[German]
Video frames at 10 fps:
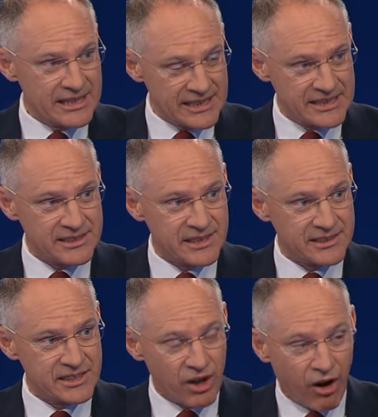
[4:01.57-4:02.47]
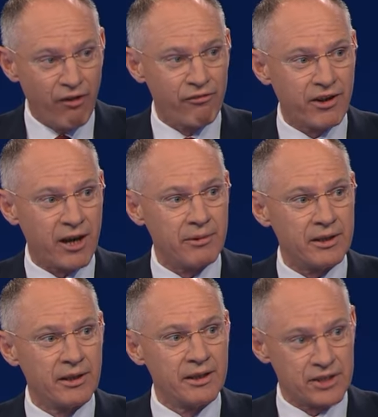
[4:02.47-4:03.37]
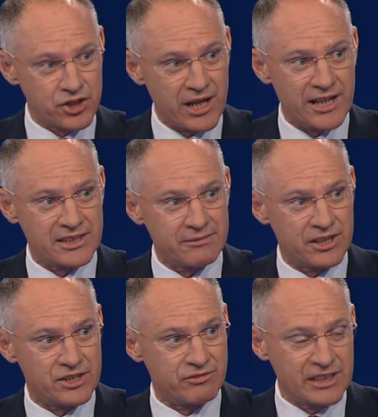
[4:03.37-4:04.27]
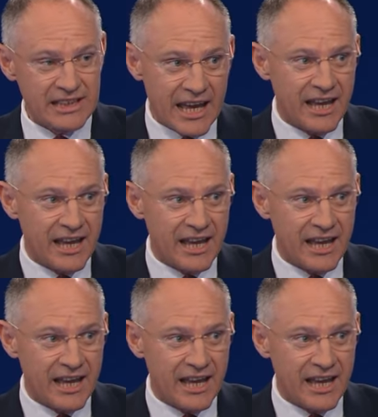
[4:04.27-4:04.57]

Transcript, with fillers: Jetzt ist es Aufgabe der Staatsanwaltschaft in